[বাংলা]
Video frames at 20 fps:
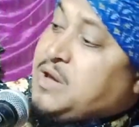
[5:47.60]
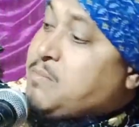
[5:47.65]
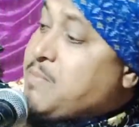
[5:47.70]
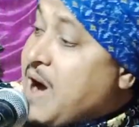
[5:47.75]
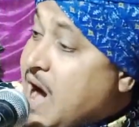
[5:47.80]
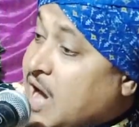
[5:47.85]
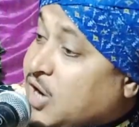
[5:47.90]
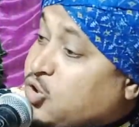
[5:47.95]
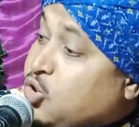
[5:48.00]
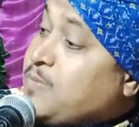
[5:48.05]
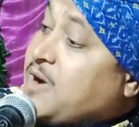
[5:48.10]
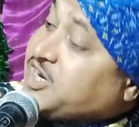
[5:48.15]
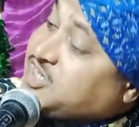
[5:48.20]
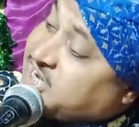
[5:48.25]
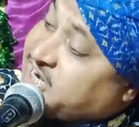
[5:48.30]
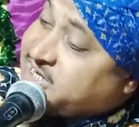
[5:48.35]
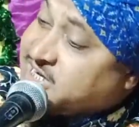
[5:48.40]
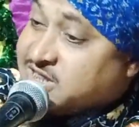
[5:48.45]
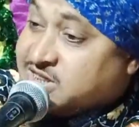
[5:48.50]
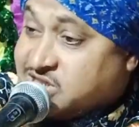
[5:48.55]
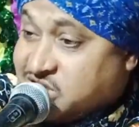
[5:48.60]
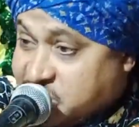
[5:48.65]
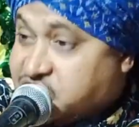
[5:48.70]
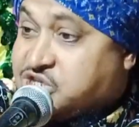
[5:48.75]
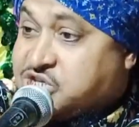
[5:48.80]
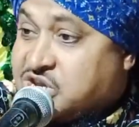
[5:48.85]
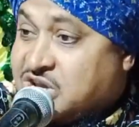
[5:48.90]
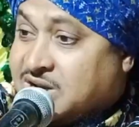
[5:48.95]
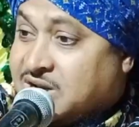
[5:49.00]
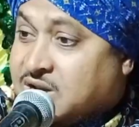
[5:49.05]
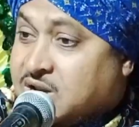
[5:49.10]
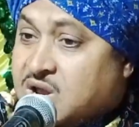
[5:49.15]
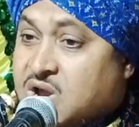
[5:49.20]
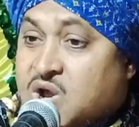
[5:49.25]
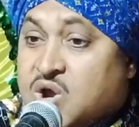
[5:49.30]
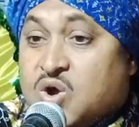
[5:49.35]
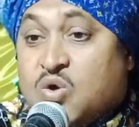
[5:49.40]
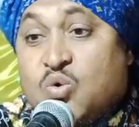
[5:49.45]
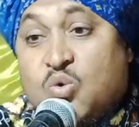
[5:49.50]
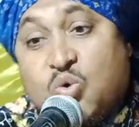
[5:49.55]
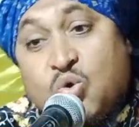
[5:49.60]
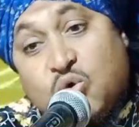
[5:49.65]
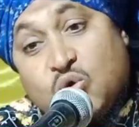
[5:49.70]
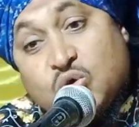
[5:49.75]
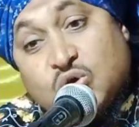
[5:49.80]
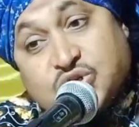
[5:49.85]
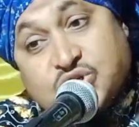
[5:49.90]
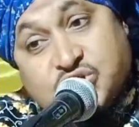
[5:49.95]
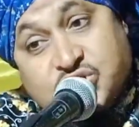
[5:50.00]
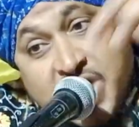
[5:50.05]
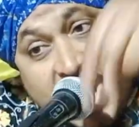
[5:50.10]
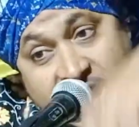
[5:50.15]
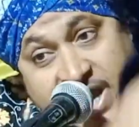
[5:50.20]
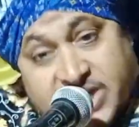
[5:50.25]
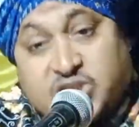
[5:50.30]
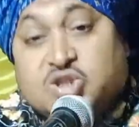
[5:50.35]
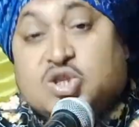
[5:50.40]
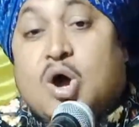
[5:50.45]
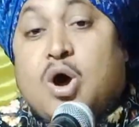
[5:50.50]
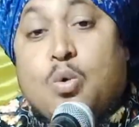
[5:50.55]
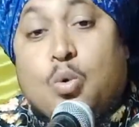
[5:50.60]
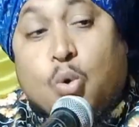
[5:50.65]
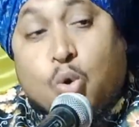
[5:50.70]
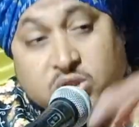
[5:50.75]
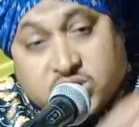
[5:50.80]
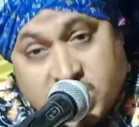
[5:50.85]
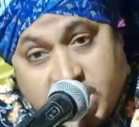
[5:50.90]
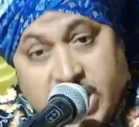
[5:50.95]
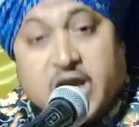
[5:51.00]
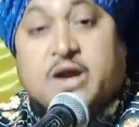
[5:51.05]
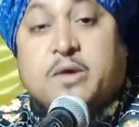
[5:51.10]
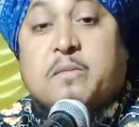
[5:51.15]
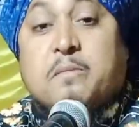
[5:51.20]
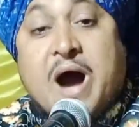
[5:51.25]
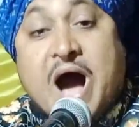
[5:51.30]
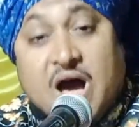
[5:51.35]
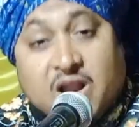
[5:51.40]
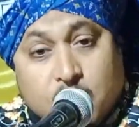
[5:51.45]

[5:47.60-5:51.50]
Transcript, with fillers: যে ভালোবাসাটা দিচ্ছেন ওর চাইতো অধিক